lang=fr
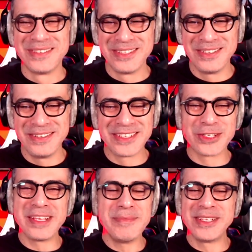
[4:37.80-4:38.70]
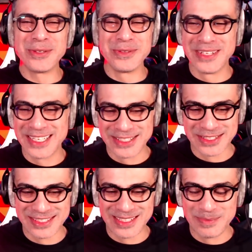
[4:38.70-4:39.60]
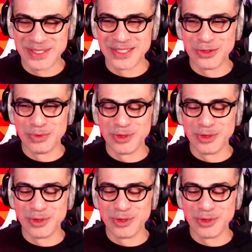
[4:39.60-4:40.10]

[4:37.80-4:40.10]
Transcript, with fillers: les, Que des mythos hein, dans cet épisode, tout le monde